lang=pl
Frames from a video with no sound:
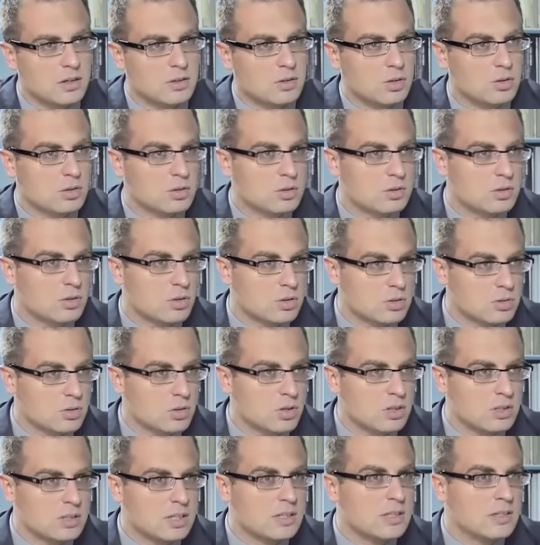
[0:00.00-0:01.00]
To, to,
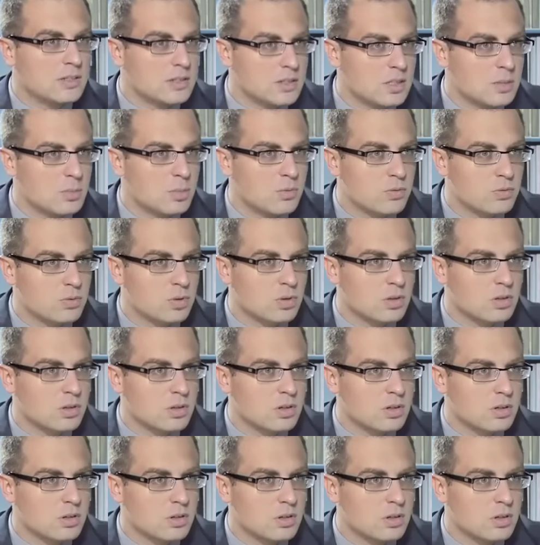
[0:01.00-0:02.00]
to jest jeden z typów, który,
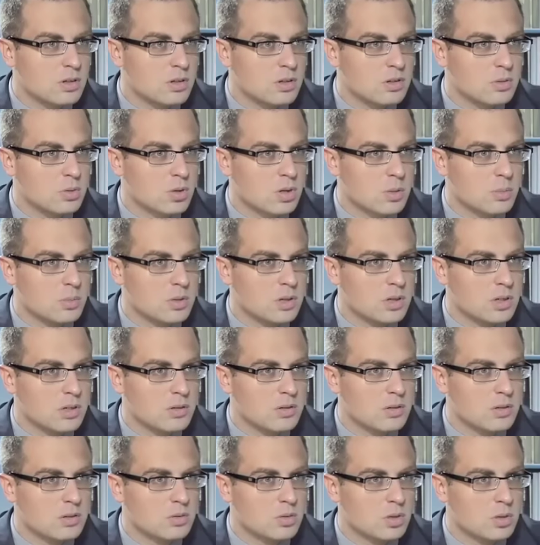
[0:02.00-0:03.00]
które,
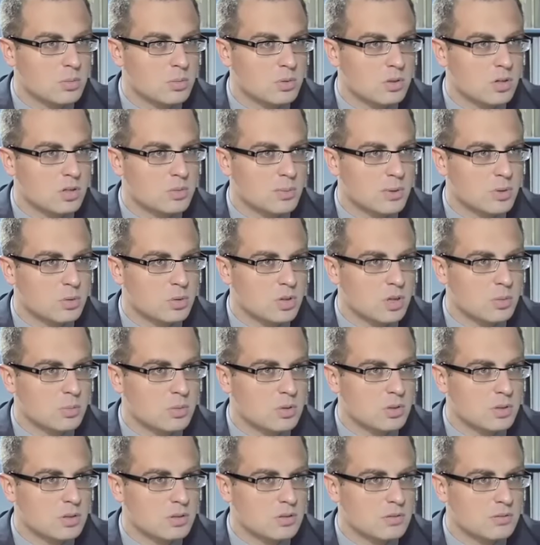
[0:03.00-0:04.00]
my, które my
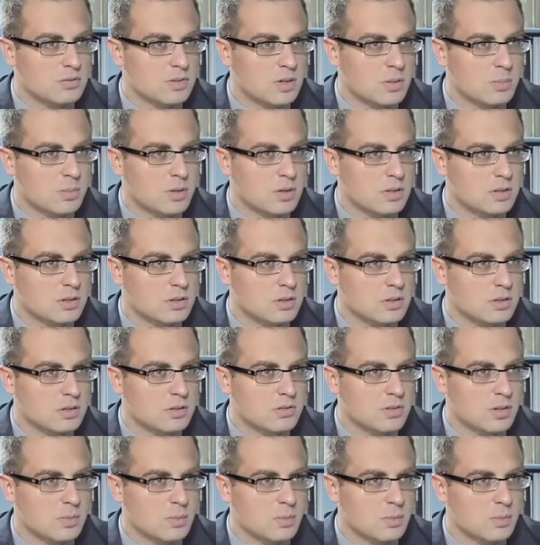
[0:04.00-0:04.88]
rozpatrujemy w ramach, w